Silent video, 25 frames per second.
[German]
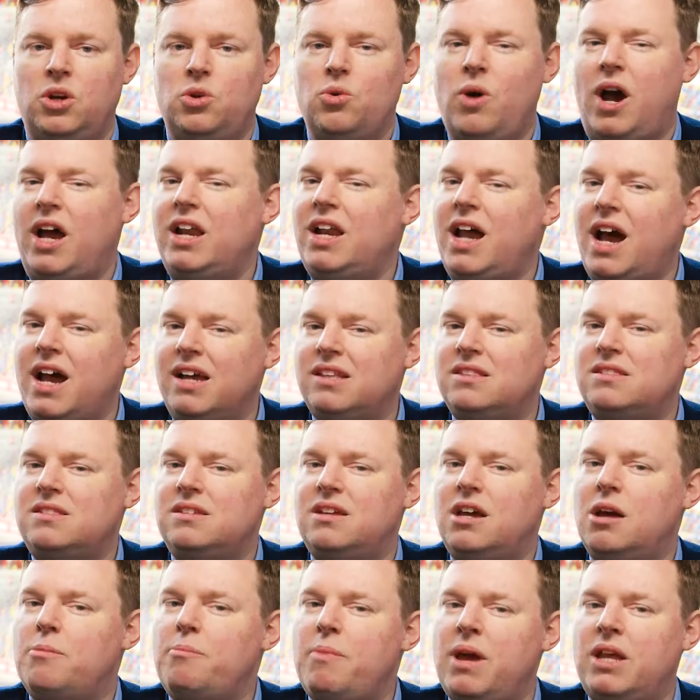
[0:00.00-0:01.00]
Nur ein
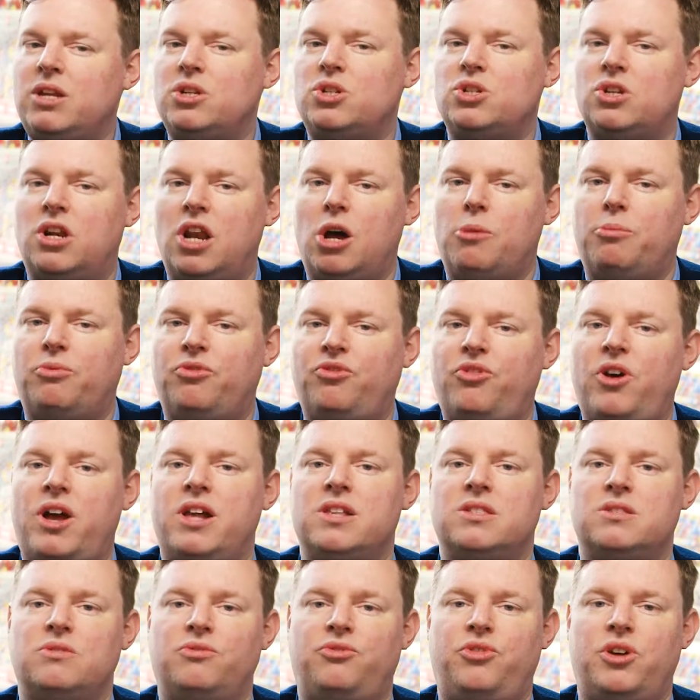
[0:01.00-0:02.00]
einziger Mensch glaubt
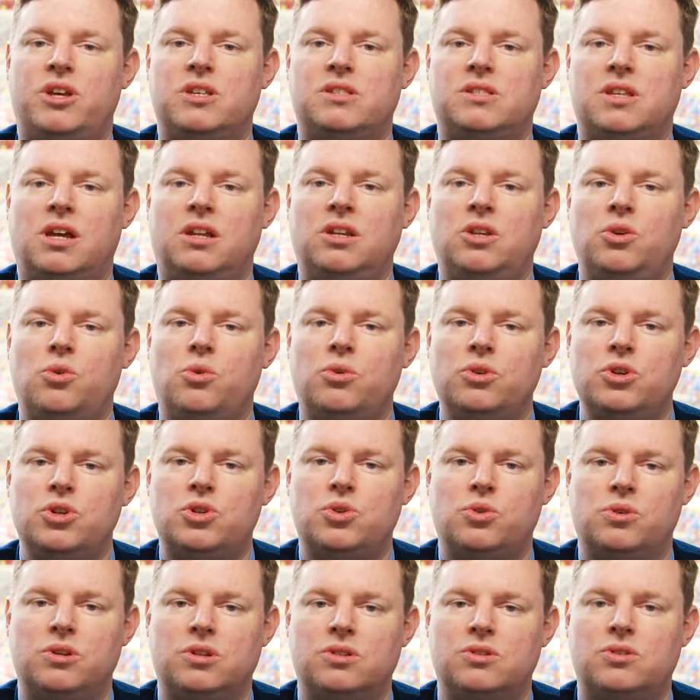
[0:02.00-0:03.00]
felsenfest an die
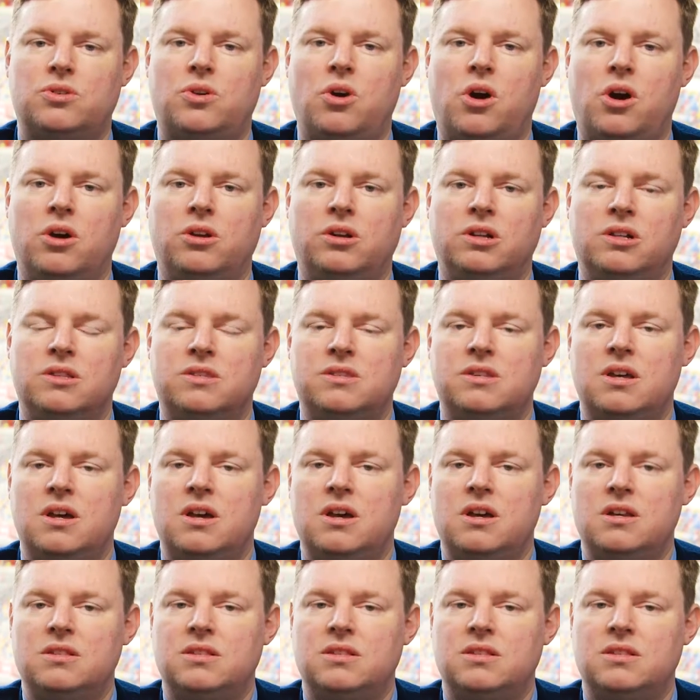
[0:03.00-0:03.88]
Unschuld des Colonels,